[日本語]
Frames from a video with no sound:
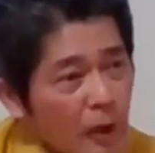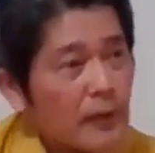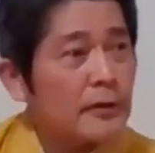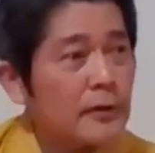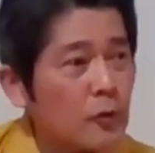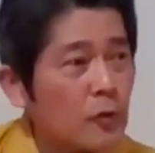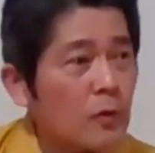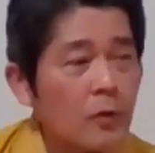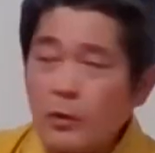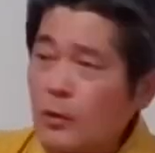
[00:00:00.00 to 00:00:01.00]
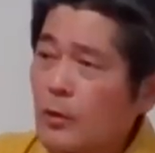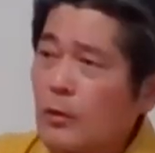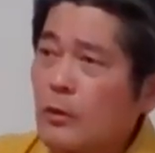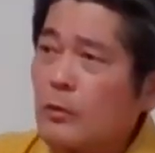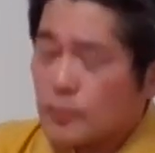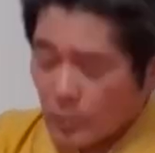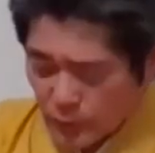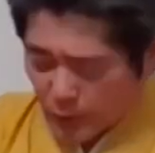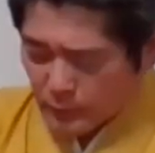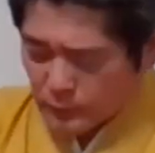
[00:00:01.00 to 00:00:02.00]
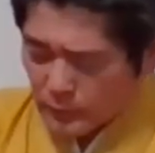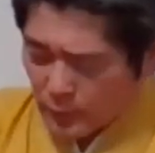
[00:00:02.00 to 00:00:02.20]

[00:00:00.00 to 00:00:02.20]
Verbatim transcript: 3円入れよう。3円。